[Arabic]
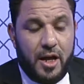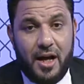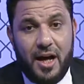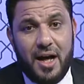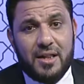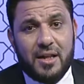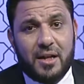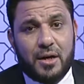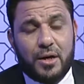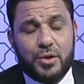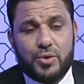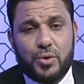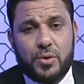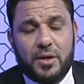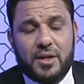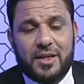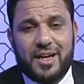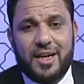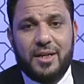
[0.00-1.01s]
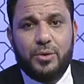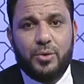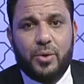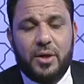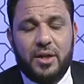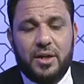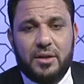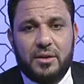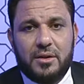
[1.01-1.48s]
هذا الرجل كان
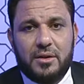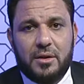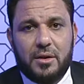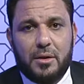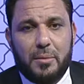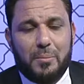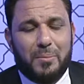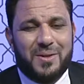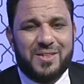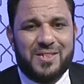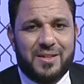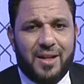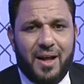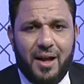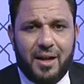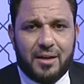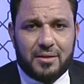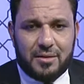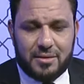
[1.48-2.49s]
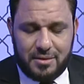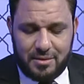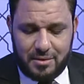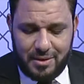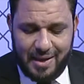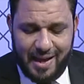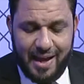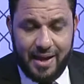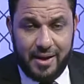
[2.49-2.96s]
يريد مصلحة
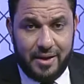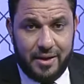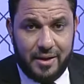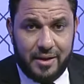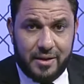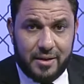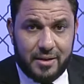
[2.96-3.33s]
أهله